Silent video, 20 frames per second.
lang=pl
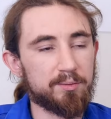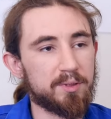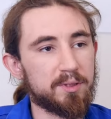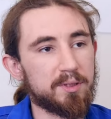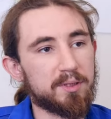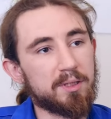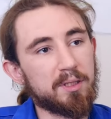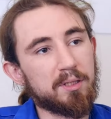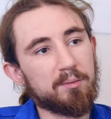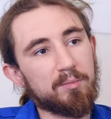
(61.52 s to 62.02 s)

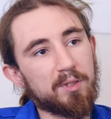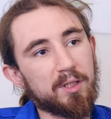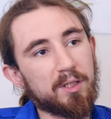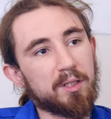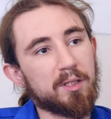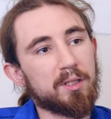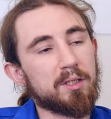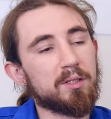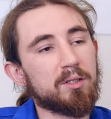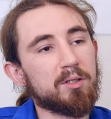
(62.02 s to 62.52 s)
systemie
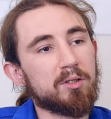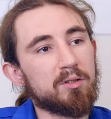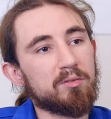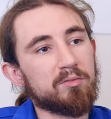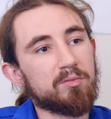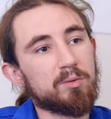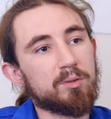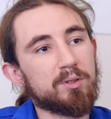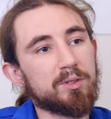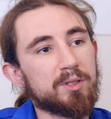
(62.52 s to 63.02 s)

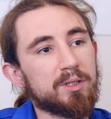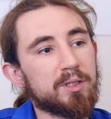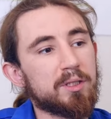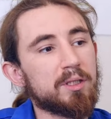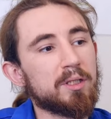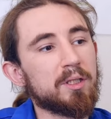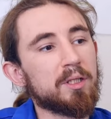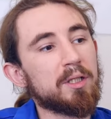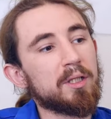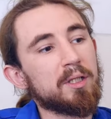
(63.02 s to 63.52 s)
chowu, gdzie,
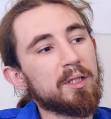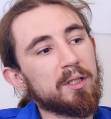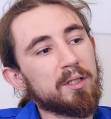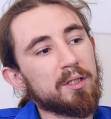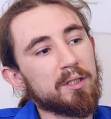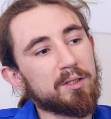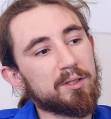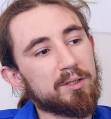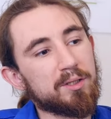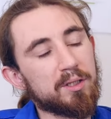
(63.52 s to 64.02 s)

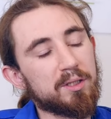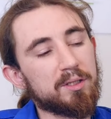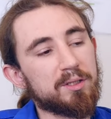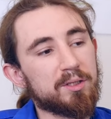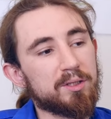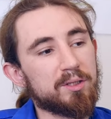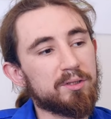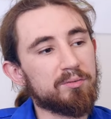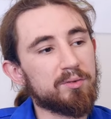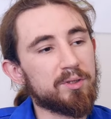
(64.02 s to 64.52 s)
gdzie,
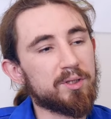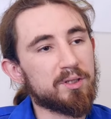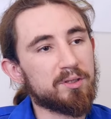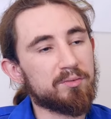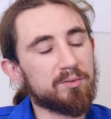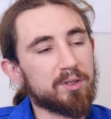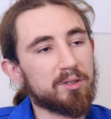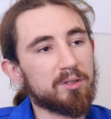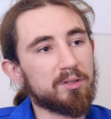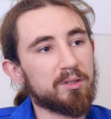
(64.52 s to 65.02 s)
gdzie żywi się
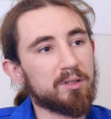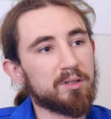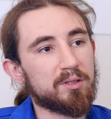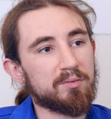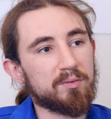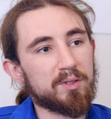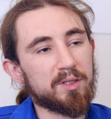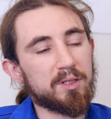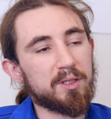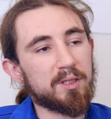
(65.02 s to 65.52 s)

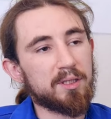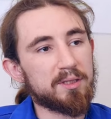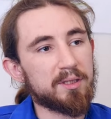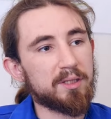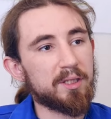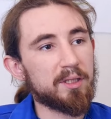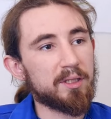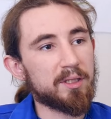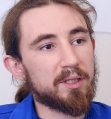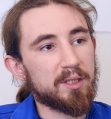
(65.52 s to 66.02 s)
zwierzęta z
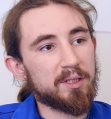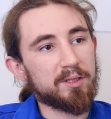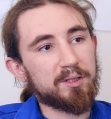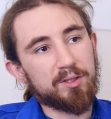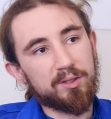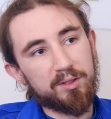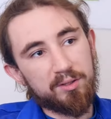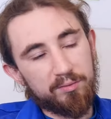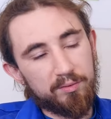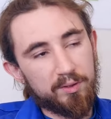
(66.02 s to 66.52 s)
ręki, a
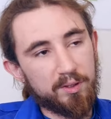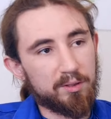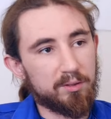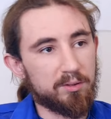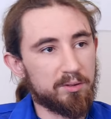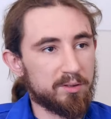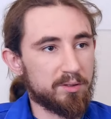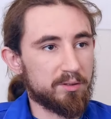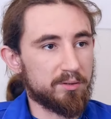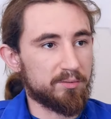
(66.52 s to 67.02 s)
gdzie żywi je
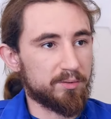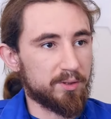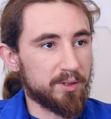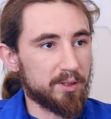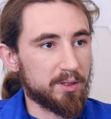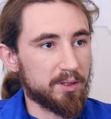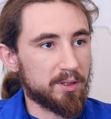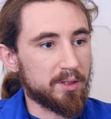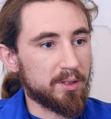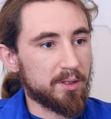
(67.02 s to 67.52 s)

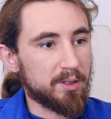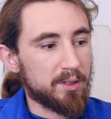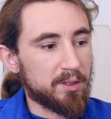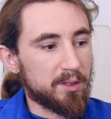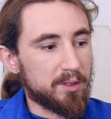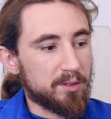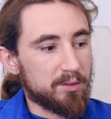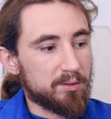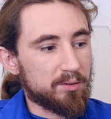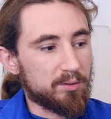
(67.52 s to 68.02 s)
dozownik.
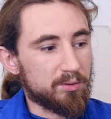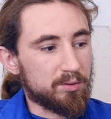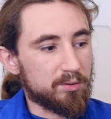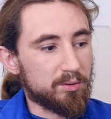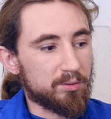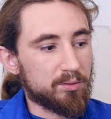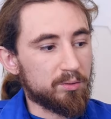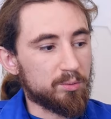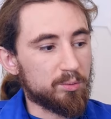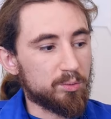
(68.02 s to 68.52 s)
To,
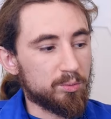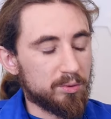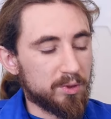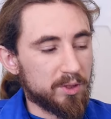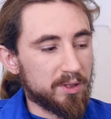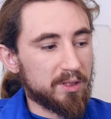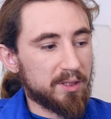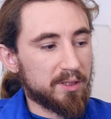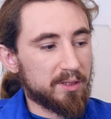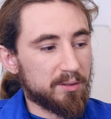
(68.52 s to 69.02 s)
to, to
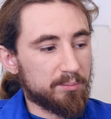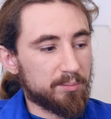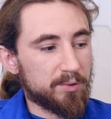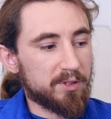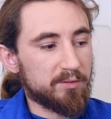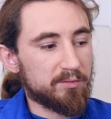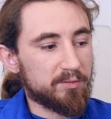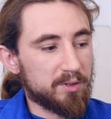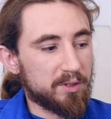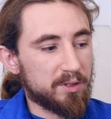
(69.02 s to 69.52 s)
tutaj tak
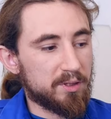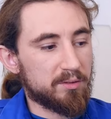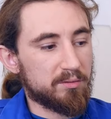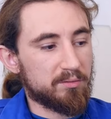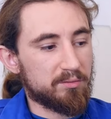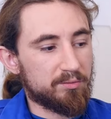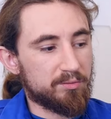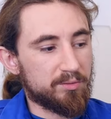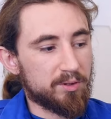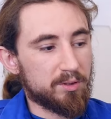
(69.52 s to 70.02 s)
naprawdę
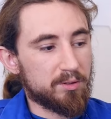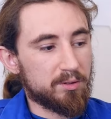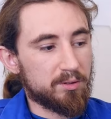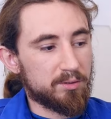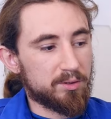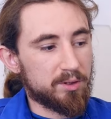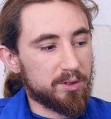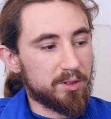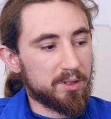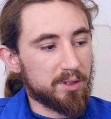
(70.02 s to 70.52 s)

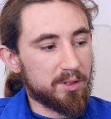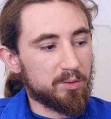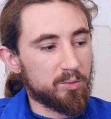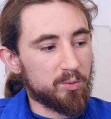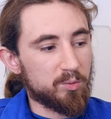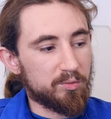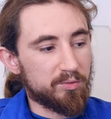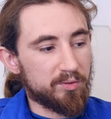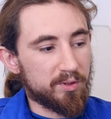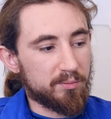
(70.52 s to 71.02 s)
wychodzi ta
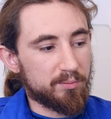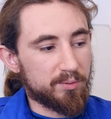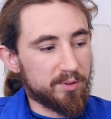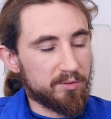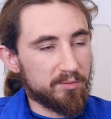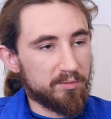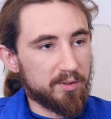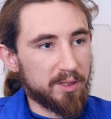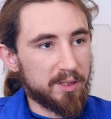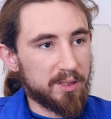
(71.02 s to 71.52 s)
główna
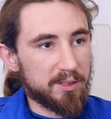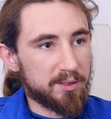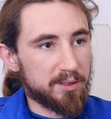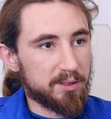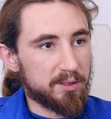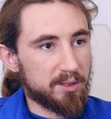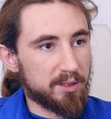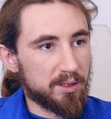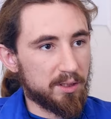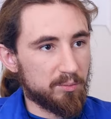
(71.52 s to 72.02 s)
przewaga
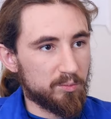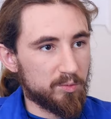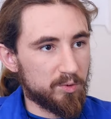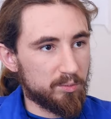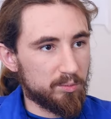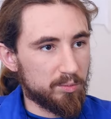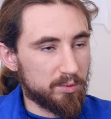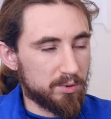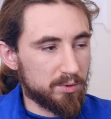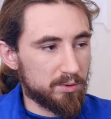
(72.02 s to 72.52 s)

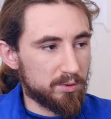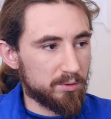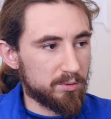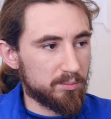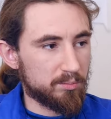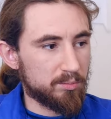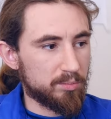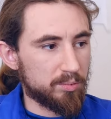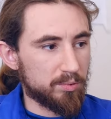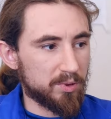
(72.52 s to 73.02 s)
systemu,
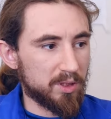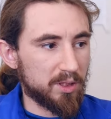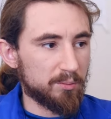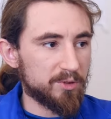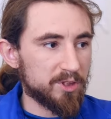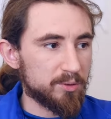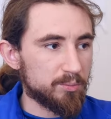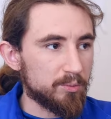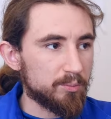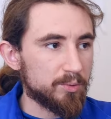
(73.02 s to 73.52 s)
bo, bo
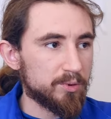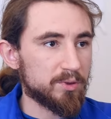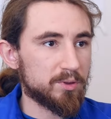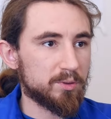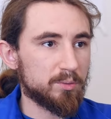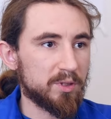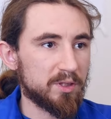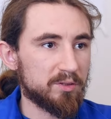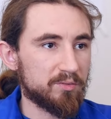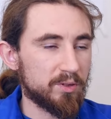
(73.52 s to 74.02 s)
nam jest po
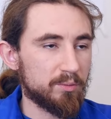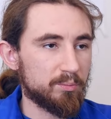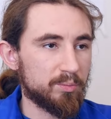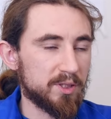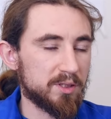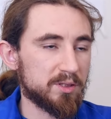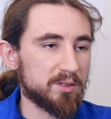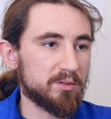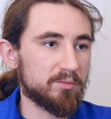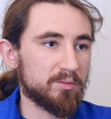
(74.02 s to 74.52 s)
prostu łatwiej
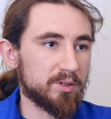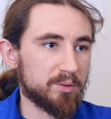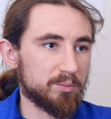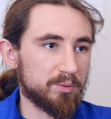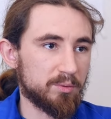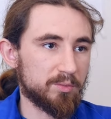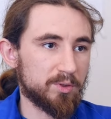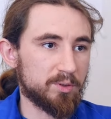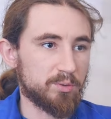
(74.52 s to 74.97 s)
pracować, mamy